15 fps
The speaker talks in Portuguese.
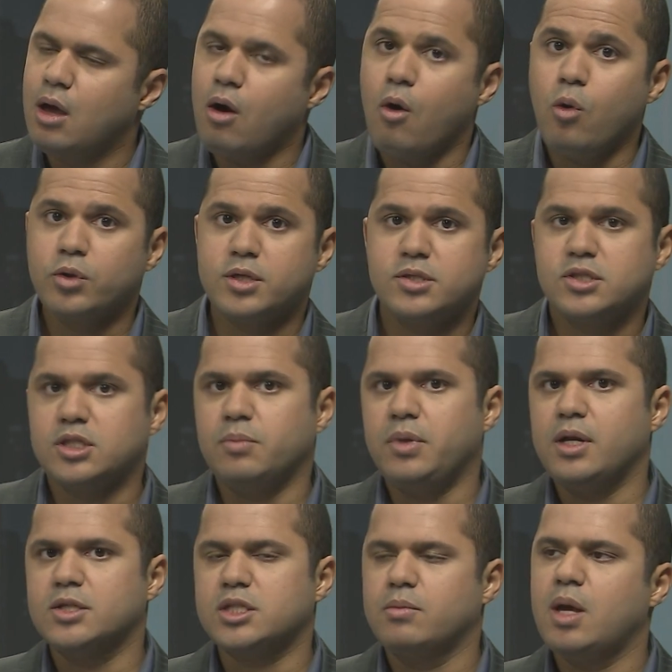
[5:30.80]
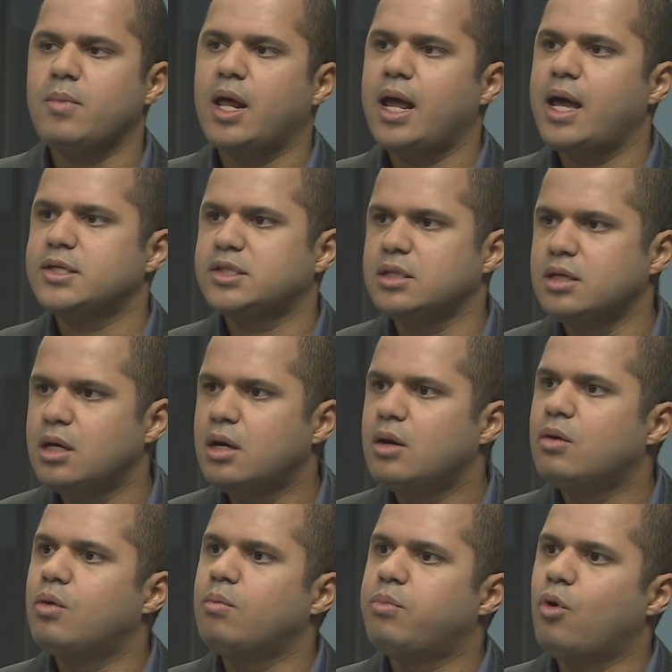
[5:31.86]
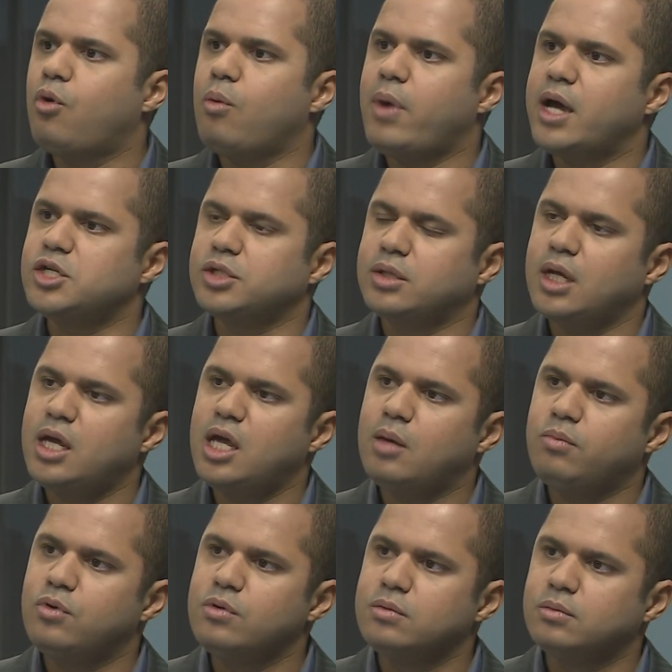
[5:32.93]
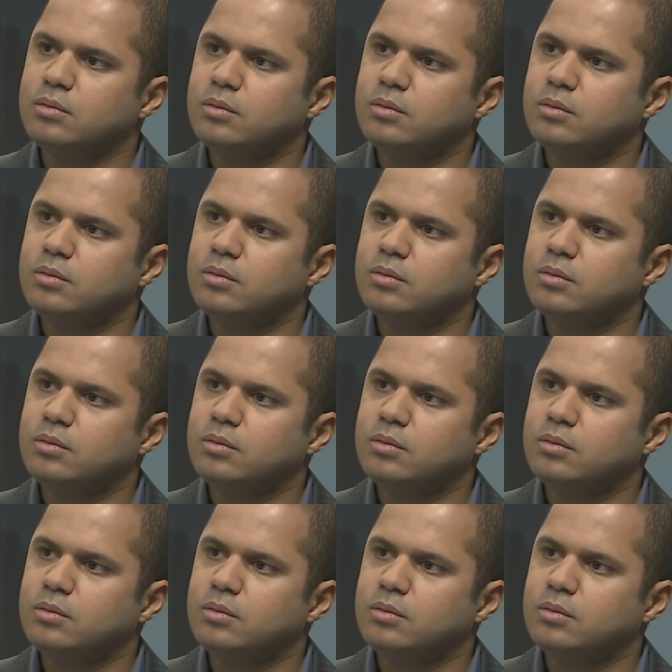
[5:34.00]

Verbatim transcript: Outras disciplinas também merecem um pouco mais de tempo?